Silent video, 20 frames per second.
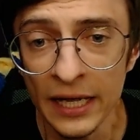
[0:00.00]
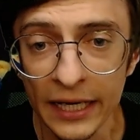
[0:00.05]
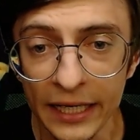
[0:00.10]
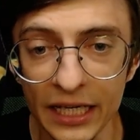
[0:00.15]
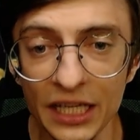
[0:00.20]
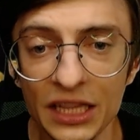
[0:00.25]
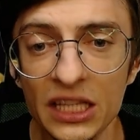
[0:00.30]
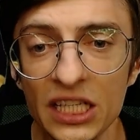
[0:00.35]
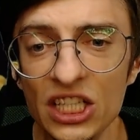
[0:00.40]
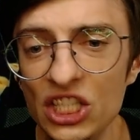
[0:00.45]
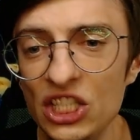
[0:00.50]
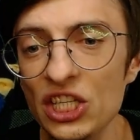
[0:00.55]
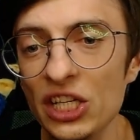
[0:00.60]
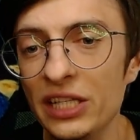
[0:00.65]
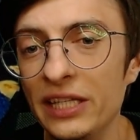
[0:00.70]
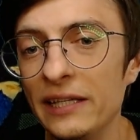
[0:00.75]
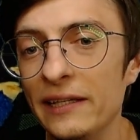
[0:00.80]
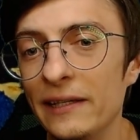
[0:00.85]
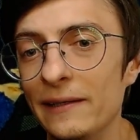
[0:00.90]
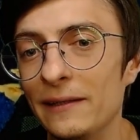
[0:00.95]

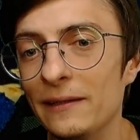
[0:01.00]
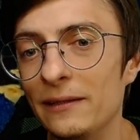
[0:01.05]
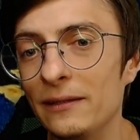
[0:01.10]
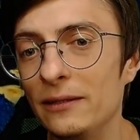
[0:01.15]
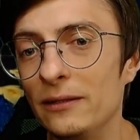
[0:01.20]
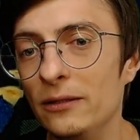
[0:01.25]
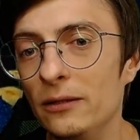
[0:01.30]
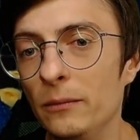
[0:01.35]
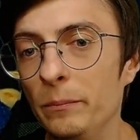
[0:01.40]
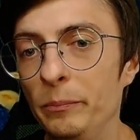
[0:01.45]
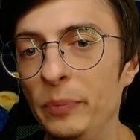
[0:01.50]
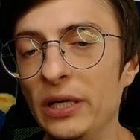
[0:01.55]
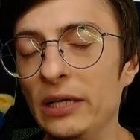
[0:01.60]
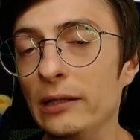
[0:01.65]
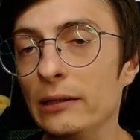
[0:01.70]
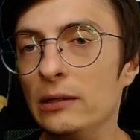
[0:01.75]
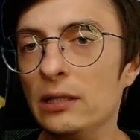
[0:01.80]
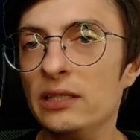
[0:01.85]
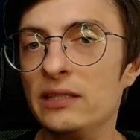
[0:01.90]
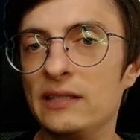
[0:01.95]
КТшники
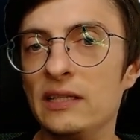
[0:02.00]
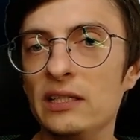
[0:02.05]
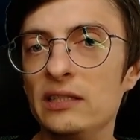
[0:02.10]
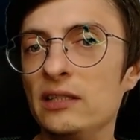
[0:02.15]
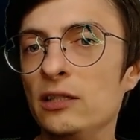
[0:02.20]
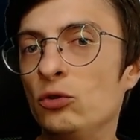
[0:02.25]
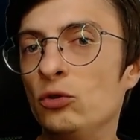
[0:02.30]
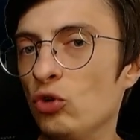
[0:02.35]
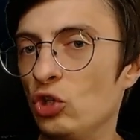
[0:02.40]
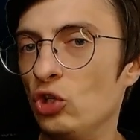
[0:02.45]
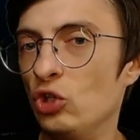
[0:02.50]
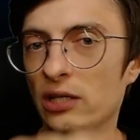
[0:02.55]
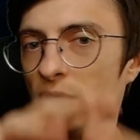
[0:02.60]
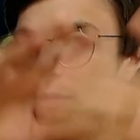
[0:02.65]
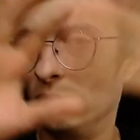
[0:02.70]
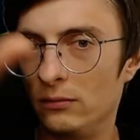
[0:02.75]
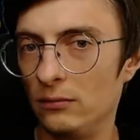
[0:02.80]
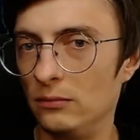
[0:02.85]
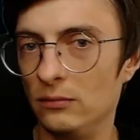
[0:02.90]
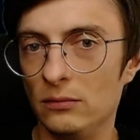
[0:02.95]
были, так сказать,
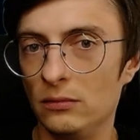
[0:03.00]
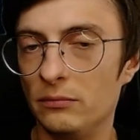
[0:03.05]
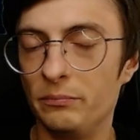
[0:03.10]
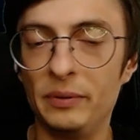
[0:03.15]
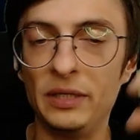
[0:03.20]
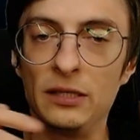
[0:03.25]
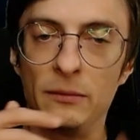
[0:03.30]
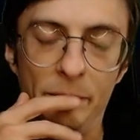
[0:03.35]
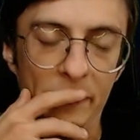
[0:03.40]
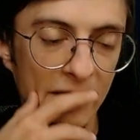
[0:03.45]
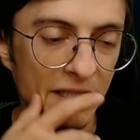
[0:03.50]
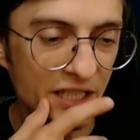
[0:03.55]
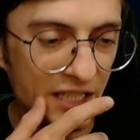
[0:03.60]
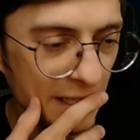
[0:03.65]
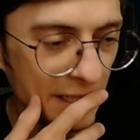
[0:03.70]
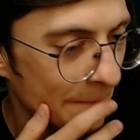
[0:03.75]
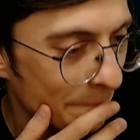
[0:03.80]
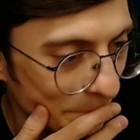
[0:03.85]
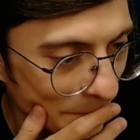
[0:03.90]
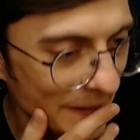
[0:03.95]
уже... Блин,
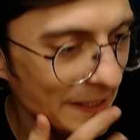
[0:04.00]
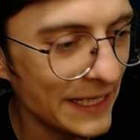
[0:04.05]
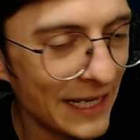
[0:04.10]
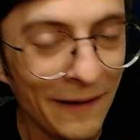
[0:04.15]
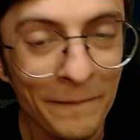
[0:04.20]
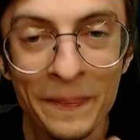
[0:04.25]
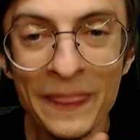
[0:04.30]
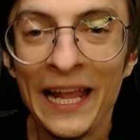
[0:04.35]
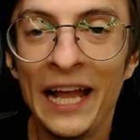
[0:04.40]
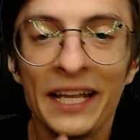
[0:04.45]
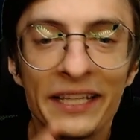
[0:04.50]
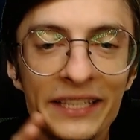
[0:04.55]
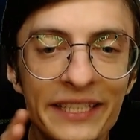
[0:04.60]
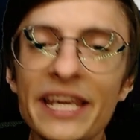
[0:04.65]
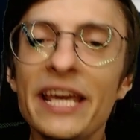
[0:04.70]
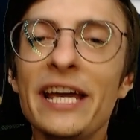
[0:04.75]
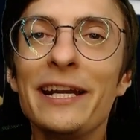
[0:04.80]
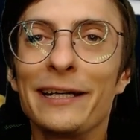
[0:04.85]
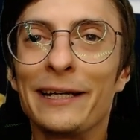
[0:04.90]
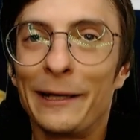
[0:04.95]
подожди, не,
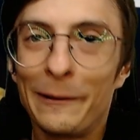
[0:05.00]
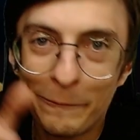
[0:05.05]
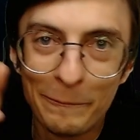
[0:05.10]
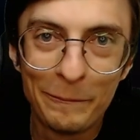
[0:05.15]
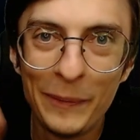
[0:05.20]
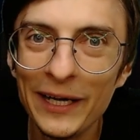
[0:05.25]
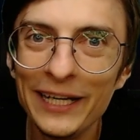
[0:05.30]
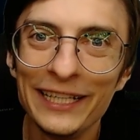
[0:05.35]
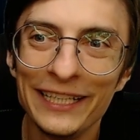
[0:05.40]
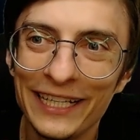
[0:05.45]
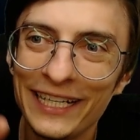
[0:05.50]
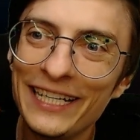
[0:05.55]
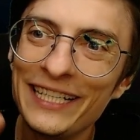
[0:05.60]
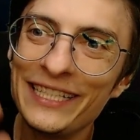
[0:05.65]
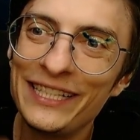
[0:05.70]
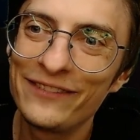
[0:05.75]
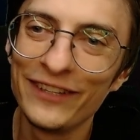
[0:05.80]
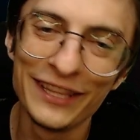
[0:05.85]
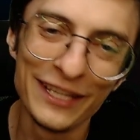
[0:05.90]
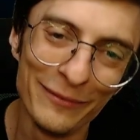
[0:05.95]
теры были
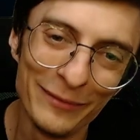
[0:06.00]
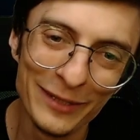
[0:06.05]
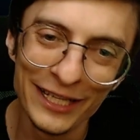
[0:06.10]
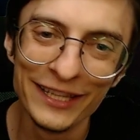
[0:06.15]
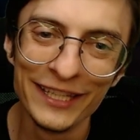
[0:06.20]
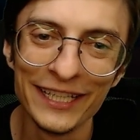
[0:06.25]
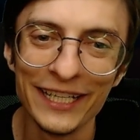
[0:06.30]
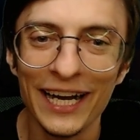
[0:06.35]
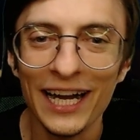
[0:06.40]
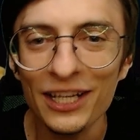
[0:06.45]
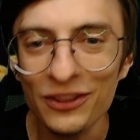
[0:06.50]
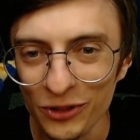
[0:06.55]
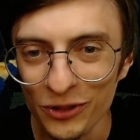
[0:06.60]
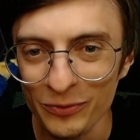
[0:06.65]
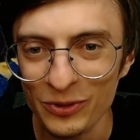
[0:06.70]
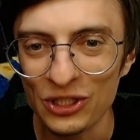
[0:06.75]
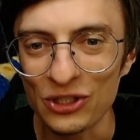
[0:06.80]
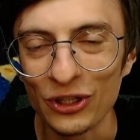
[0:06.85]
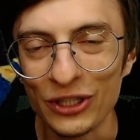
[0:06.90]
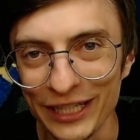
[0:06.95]
осведомлены о том,
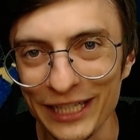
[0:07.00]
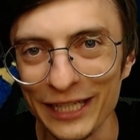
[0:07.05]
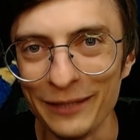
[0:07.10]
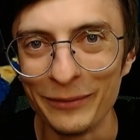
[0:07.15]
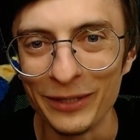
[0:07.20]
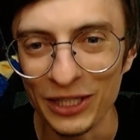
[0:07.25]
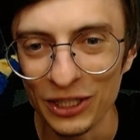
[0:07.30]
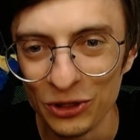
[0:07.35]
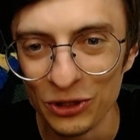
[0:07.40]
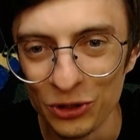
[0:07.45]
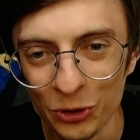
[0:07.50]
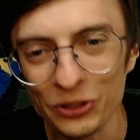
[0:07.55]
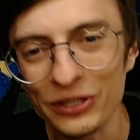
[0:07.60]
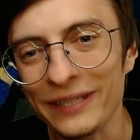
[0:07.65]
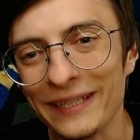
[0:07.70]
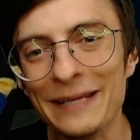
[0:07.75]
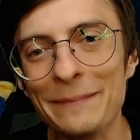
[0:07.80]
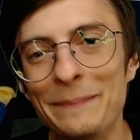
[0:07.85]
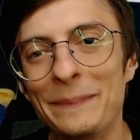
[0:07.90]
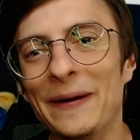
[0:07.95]
что к ним идут,
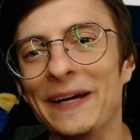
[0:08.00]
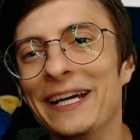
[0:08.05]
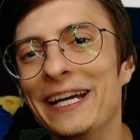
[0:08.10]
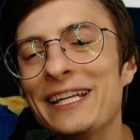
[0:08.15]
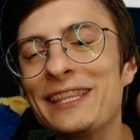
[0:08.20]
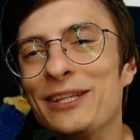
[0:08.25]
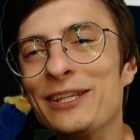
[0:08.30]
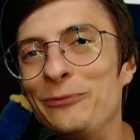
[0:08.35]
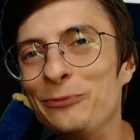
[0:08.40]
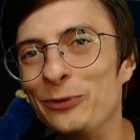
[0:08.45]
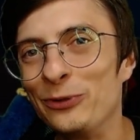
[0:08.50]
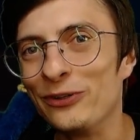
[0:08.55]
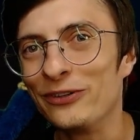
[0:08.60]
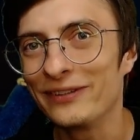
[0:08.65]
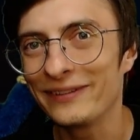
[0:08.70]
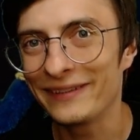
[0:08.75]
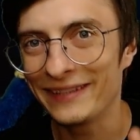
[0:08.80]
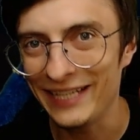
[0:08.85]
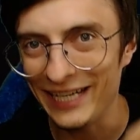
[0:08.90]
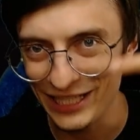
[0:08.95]
и поэтому,
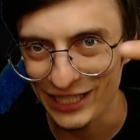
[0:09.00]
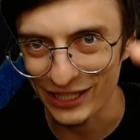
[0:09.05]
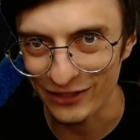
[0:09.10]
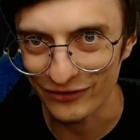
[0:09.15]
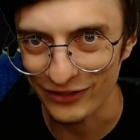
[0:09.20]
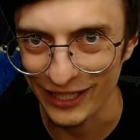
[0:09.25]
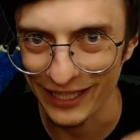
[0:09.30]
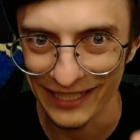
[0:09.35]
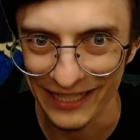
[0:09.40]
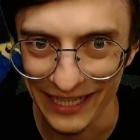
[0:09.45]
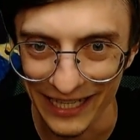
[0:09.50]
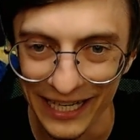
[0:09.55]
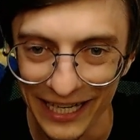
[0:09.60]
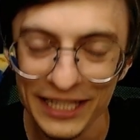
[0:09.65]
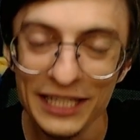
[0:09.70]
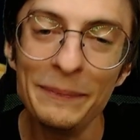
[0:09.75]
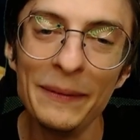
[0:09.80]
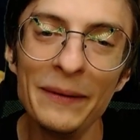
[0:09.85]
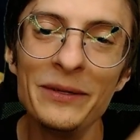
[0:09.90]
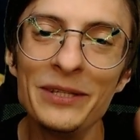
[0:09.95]
дальше в трейлере,
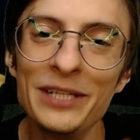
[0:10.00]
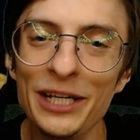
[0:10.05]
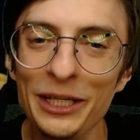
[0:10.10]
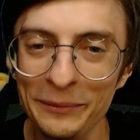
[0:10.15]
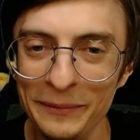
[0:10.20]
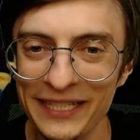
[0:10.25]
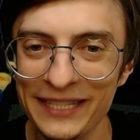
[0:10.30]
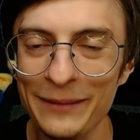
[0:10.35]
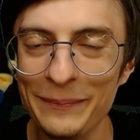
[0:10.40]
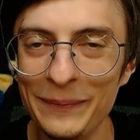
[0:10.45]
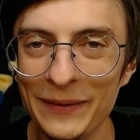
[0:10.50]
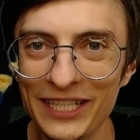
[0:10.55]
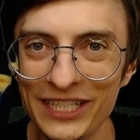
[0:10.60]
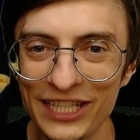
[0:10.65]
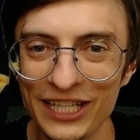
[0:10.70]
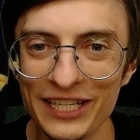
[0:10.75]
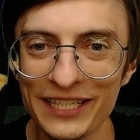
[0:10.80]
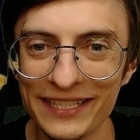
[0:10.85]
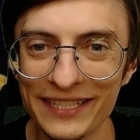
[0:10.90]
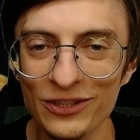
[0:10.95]
они поменяют
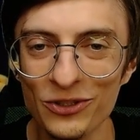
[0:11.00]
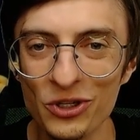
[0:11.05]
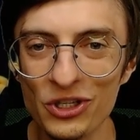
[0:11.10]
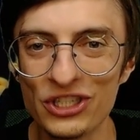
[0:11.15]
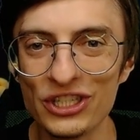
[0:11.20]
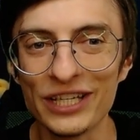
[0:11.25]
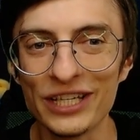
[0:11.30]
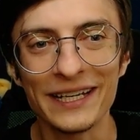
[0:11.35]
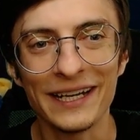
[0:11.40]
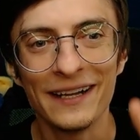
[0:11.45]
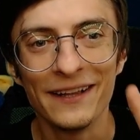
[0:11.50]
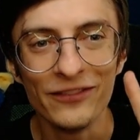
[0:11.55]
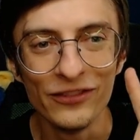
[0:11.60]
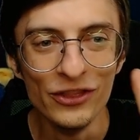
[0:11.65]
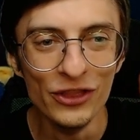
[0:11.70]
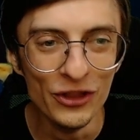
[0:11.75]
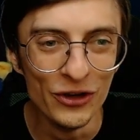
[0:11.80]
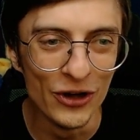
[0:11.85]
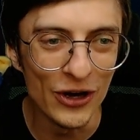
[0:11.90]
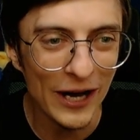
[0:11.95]
местоположение заложника.
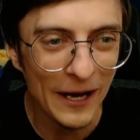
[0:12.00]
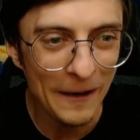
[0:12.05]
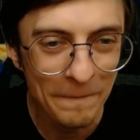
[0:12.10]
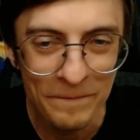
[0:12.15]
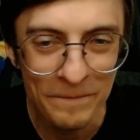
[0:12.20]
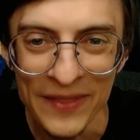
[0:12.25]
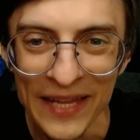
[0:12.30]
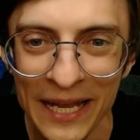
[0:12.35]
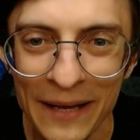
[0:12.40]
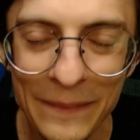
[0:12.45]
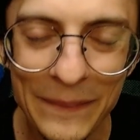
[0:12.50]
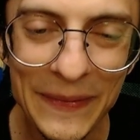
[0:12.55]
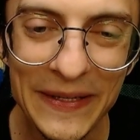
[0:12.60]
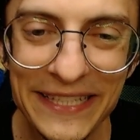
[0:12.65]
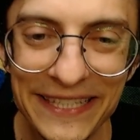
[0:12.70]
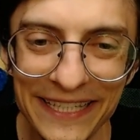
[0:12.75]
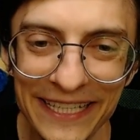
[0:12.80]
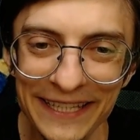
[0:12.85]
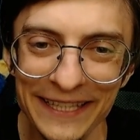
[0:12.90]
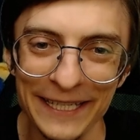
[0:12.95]
Но,
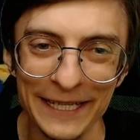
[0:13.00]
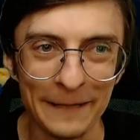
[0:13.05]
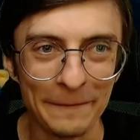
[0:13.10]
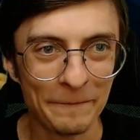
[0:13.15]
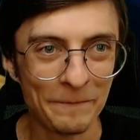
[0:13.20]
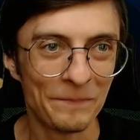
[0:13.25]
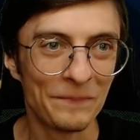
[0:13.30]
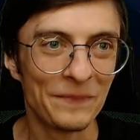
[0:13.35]
пацаны,